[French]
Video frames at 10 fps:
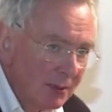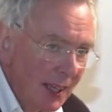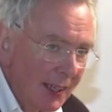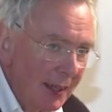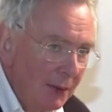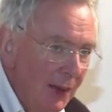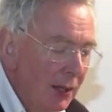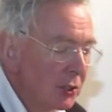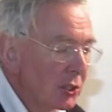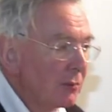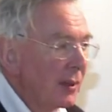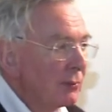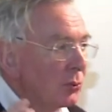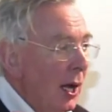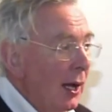et qui fait que je vais
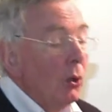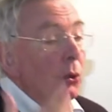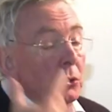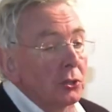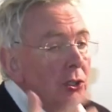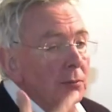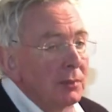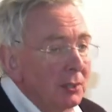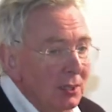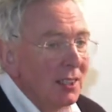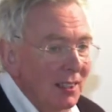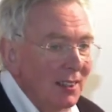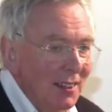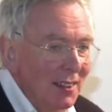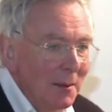voir autrement
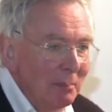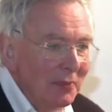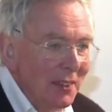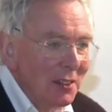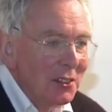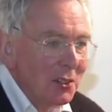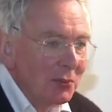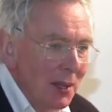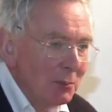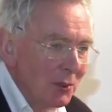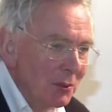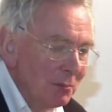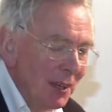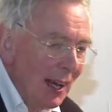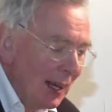ce fameux
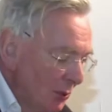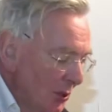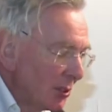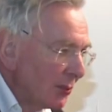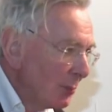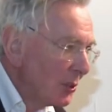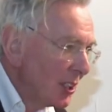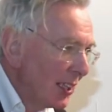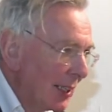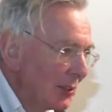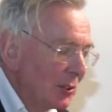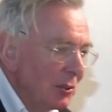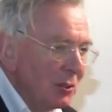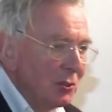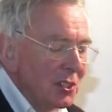miracle ou ce fameux général de
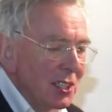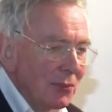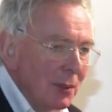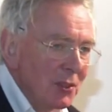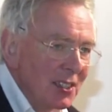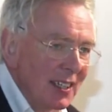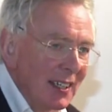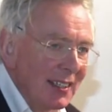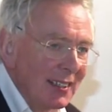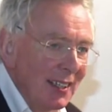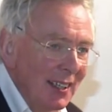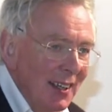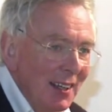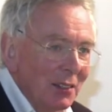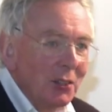Gaulle ou cette fameuse réalité
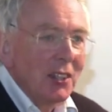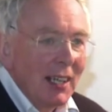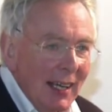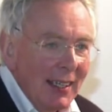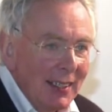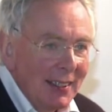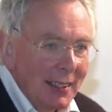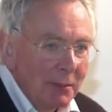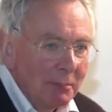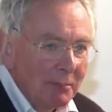que dans la réalité